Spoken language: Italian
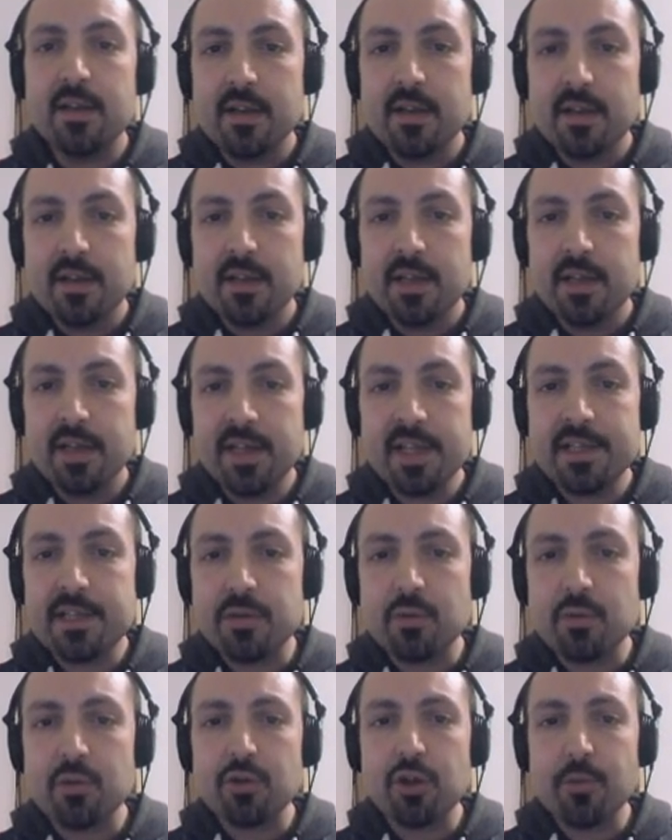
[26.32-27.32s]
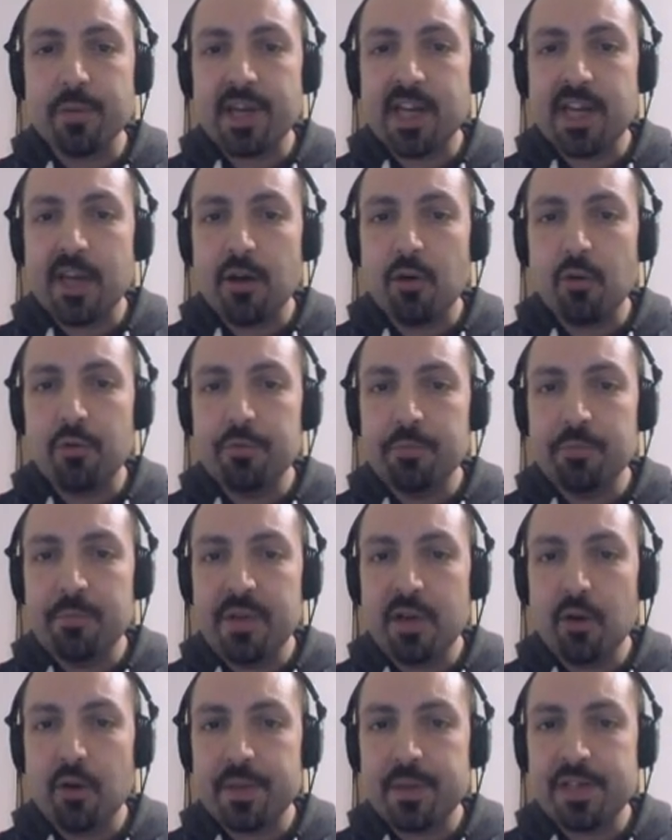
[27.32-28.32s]
Innanzitutto perché ho un
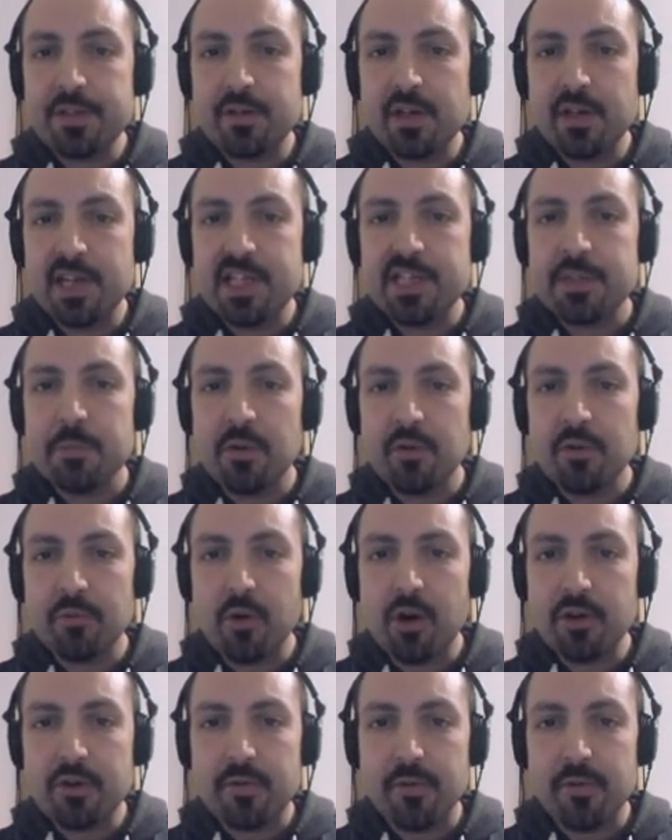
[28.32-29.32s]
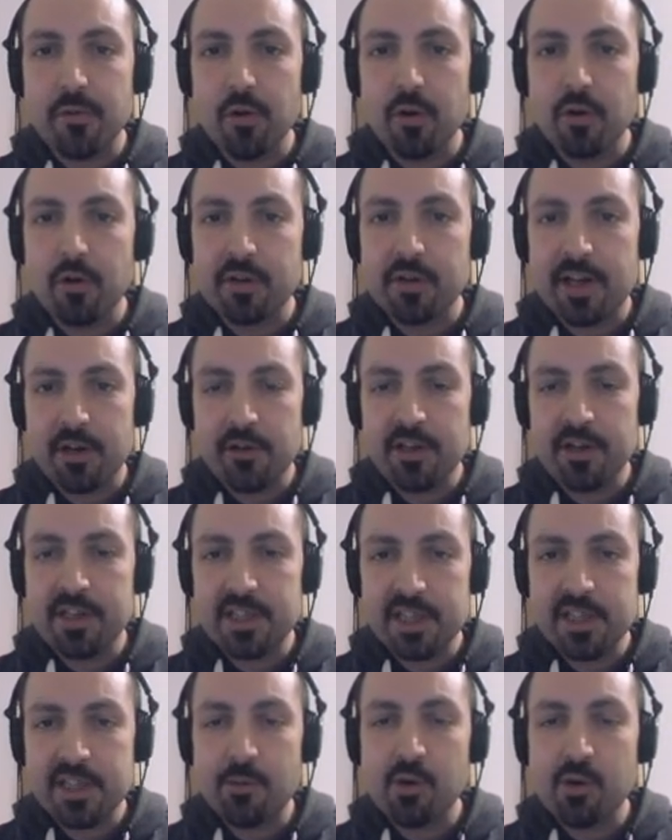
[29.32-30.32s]
mio personalissimo workflow che non
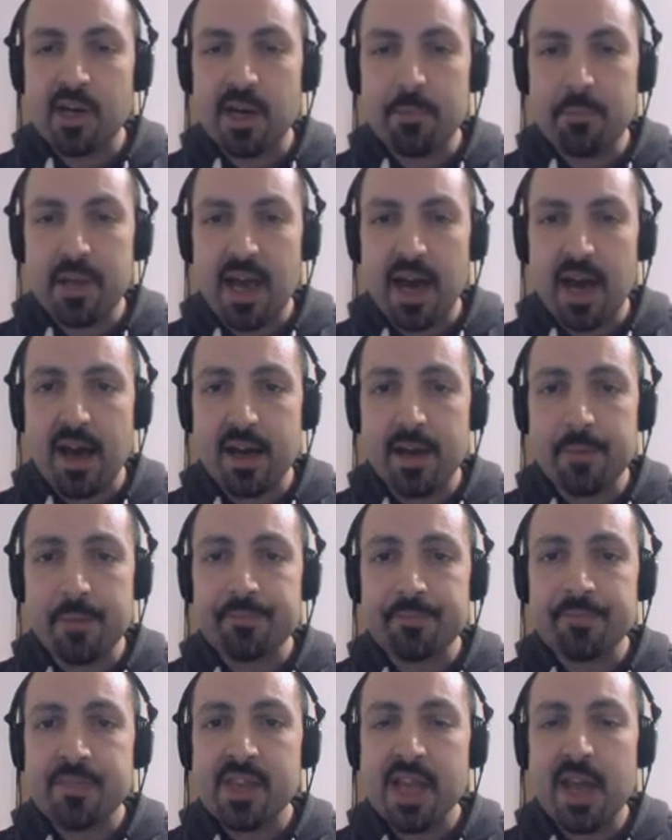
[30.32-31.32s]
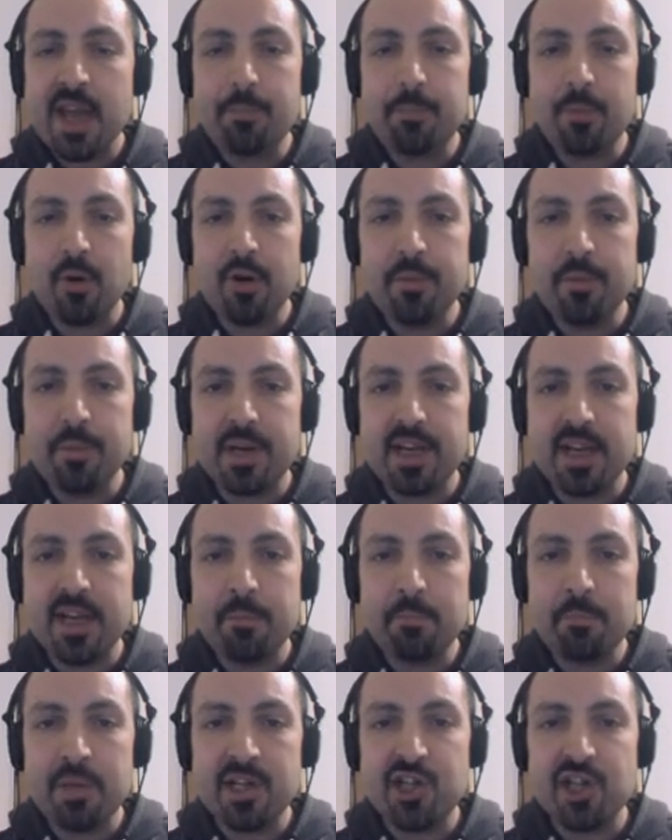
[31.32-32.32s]
intendevo cambiare e poi perché
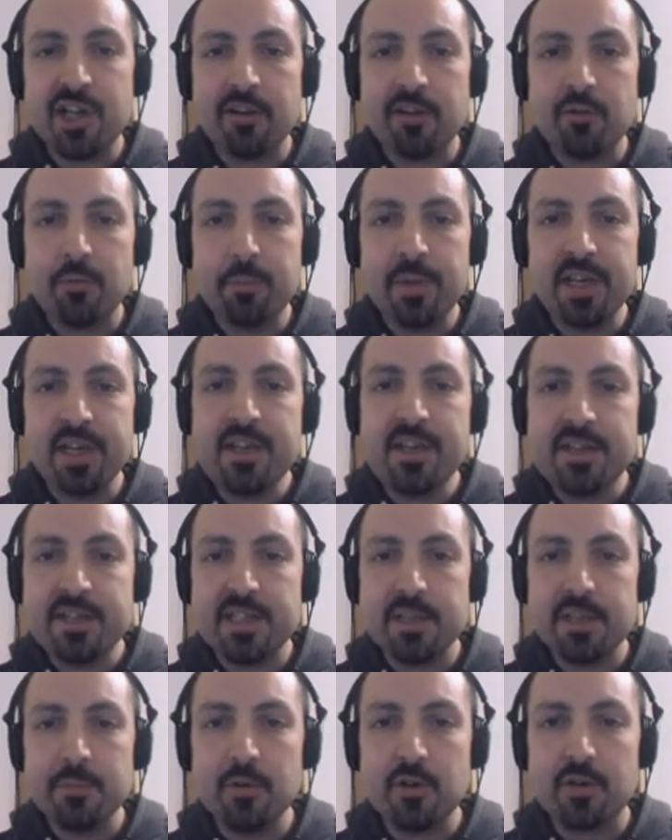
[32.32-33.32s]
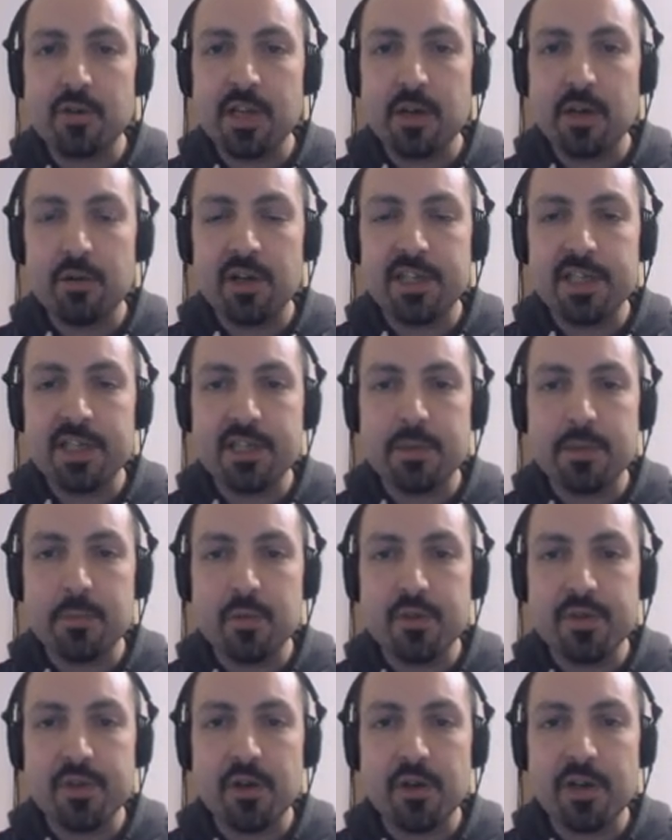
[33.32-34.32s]
immaginavo benissimo che una
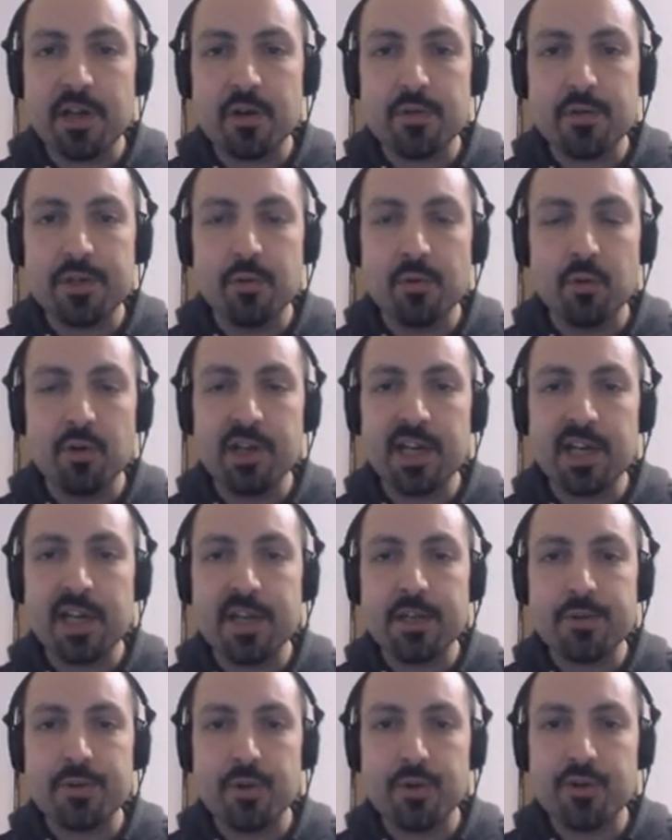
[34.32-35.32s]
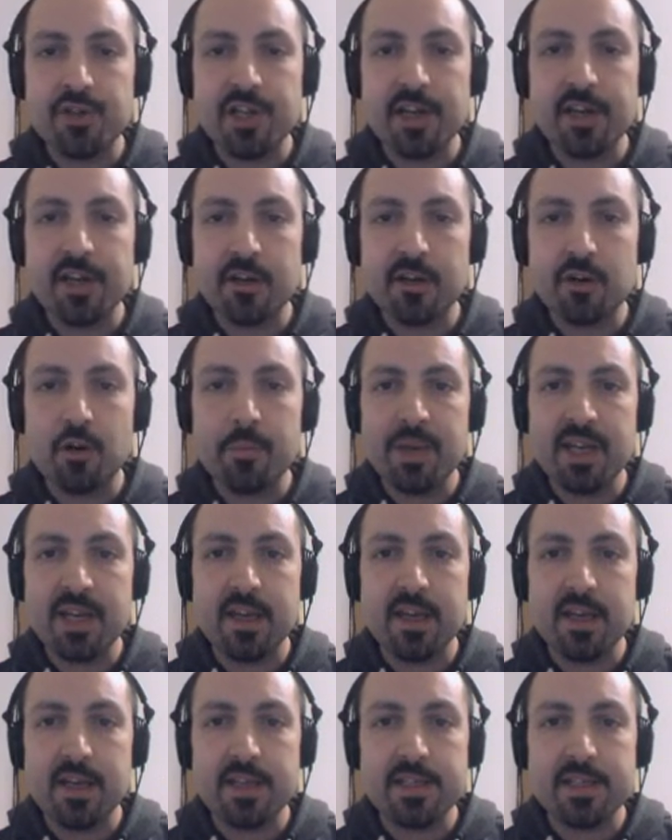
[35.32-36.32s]
distribuzione così unica nel suo genere come
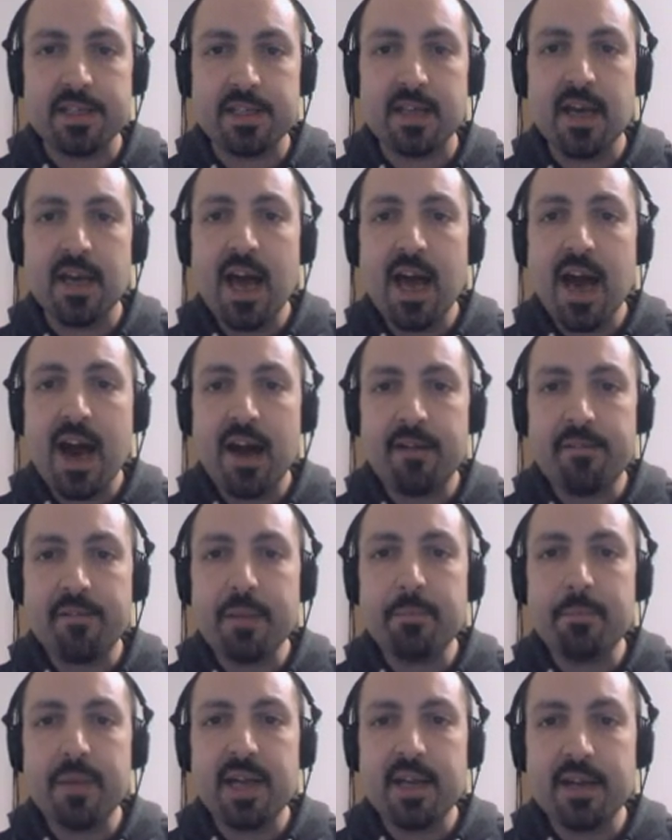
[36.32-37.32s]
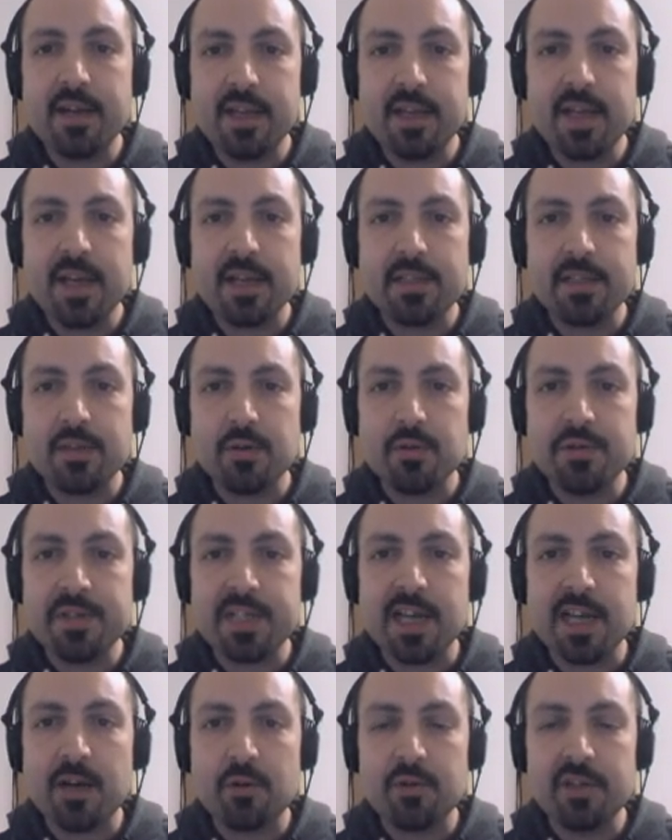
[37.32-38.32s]
Geeks avrebbe richiesto un
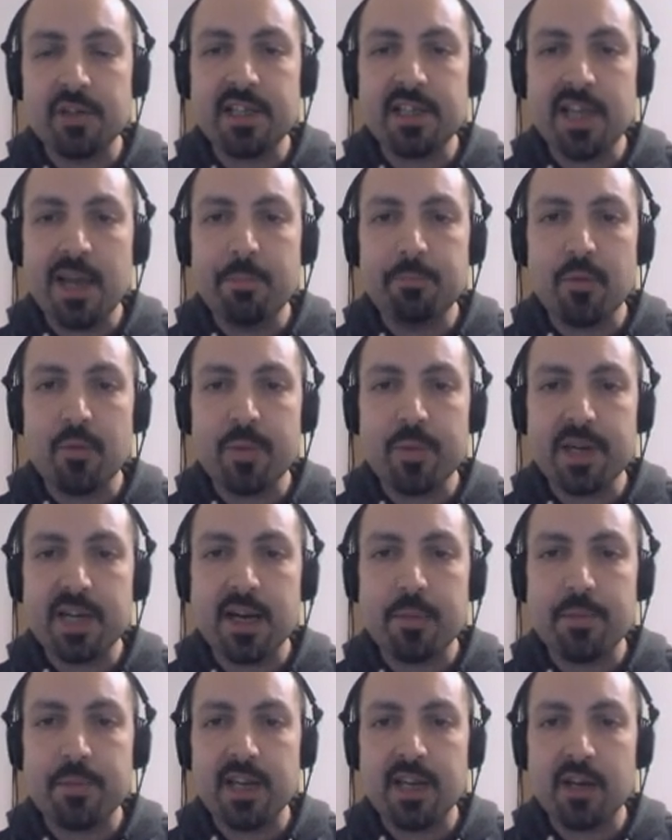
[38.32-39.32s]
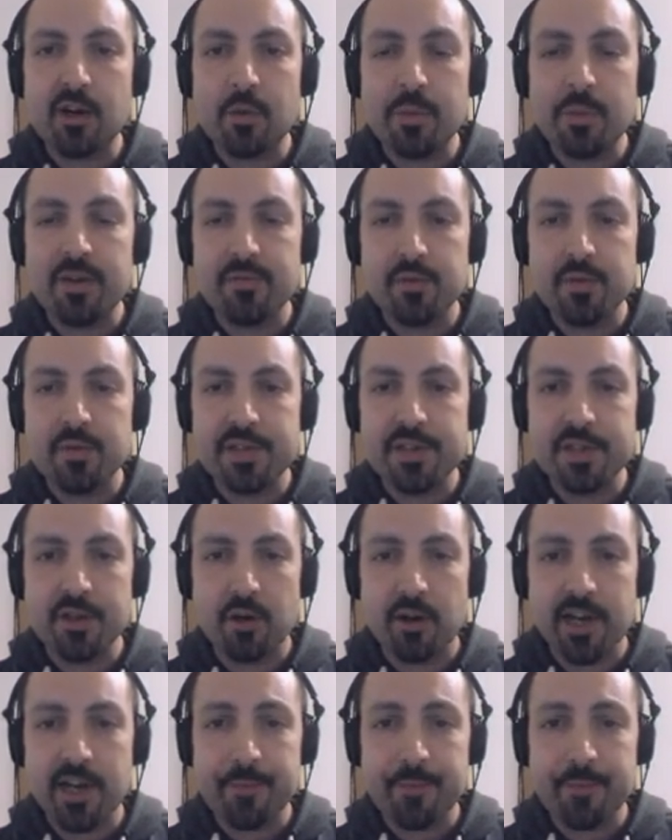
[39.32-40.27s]
sacco di tempo per capire come funziona.